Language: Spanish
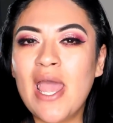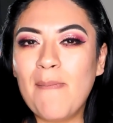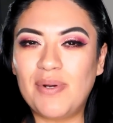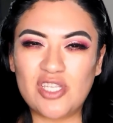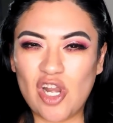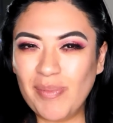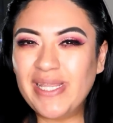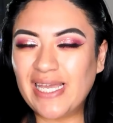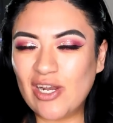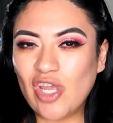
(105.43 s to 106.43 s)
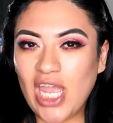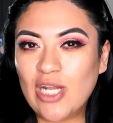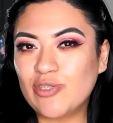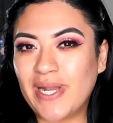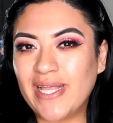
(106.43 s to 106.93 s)
Posteriormente creo que ya
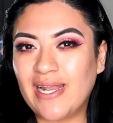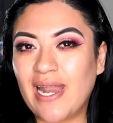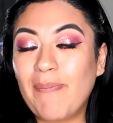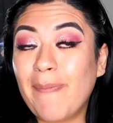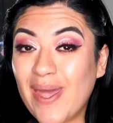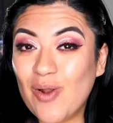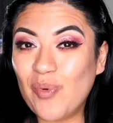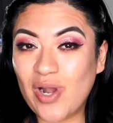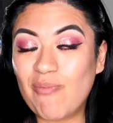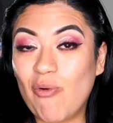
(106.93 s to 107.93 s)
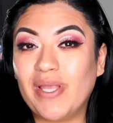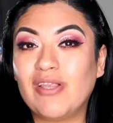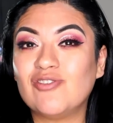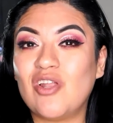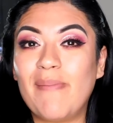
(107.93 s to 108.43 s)
los van a tener, pero por el momento
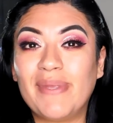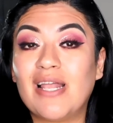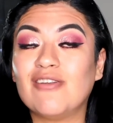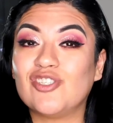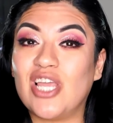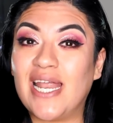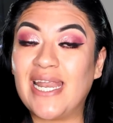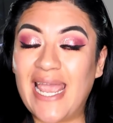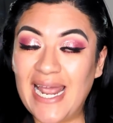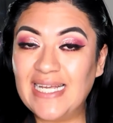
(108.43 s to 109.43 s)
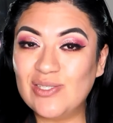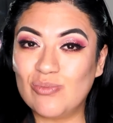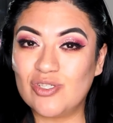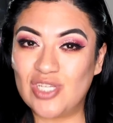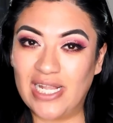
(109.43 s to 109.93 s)
solamente los tienen en la
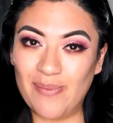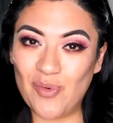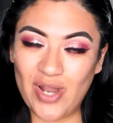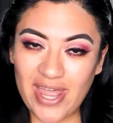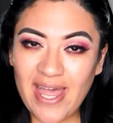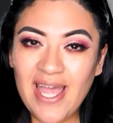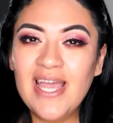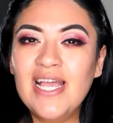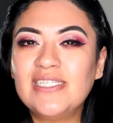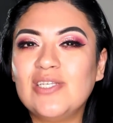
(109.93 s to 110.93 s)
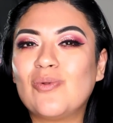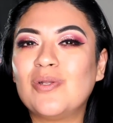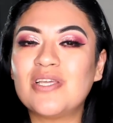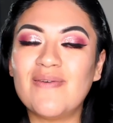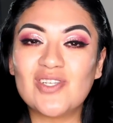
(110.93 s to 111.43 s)
sucursal de moneda. Si tú no
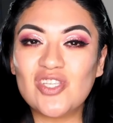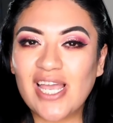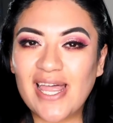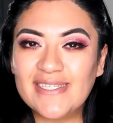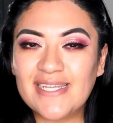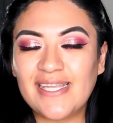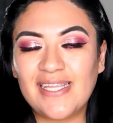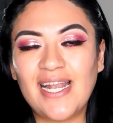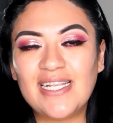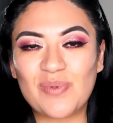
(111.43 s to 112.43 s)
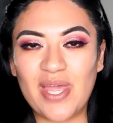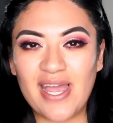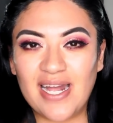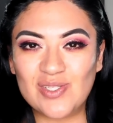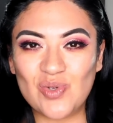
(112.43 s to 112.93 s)
sabes dónde queda esta tienda, les voy a
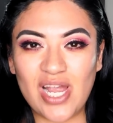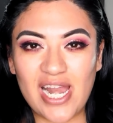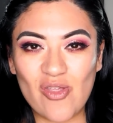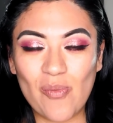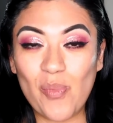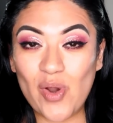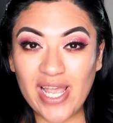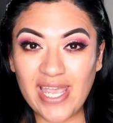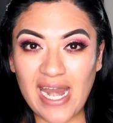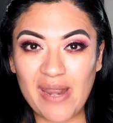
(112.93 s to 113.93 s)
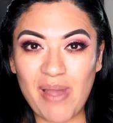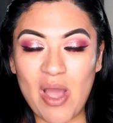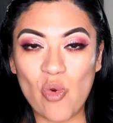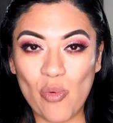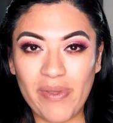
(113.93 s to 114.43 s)
dejar sugerido por aquí arriba
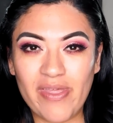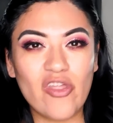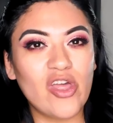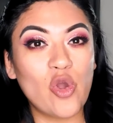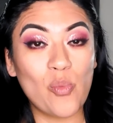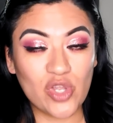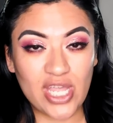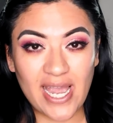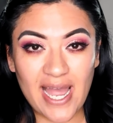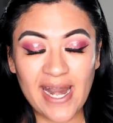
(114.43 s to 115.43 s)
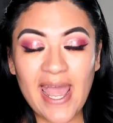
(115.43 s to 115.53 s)
un video de cómo llegar